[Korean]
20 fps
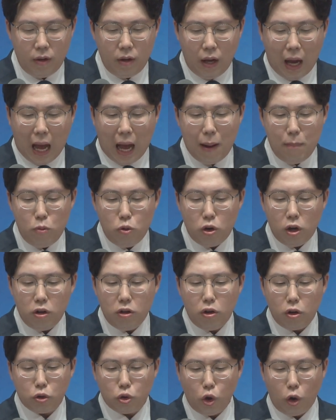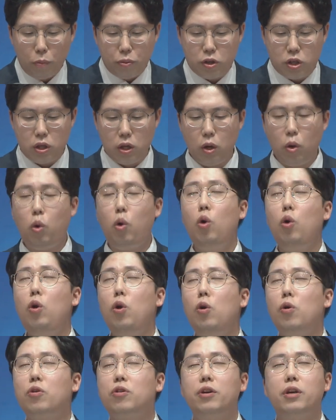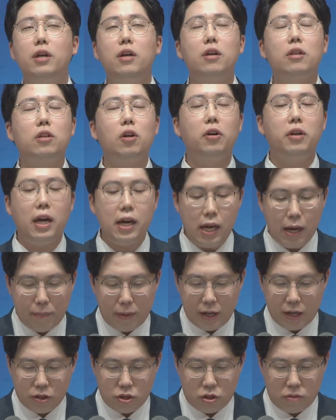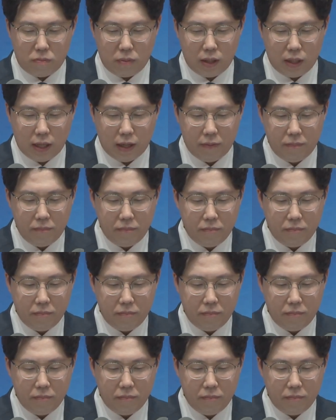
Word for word: 아무런 것도 없이 홀로 그 길을 떠나야만 했습니다.